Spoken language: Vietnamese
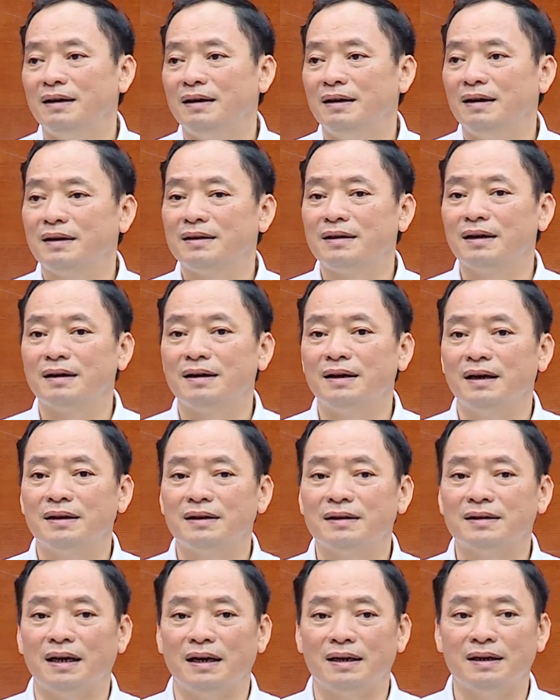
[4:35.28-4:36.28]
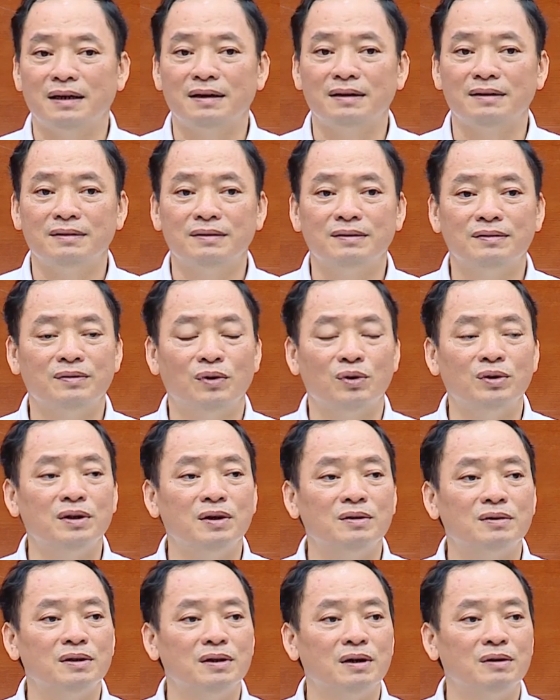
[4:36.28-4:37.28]
à, thực hiện giải ngân vốn
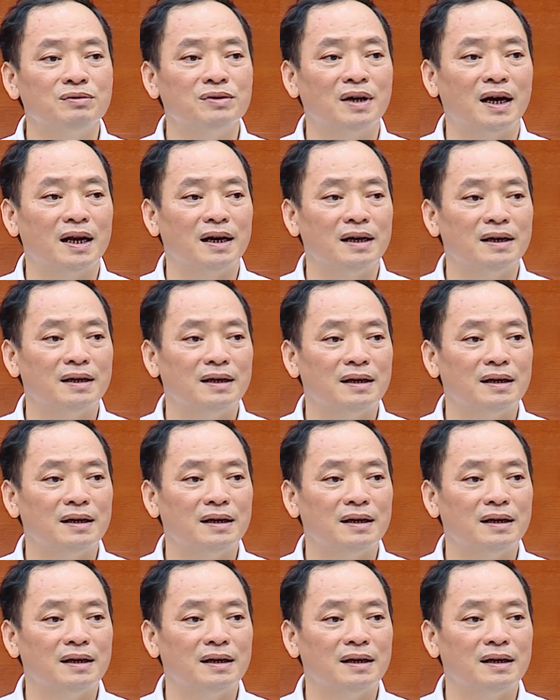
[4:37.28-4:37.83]
đầu tư công trạng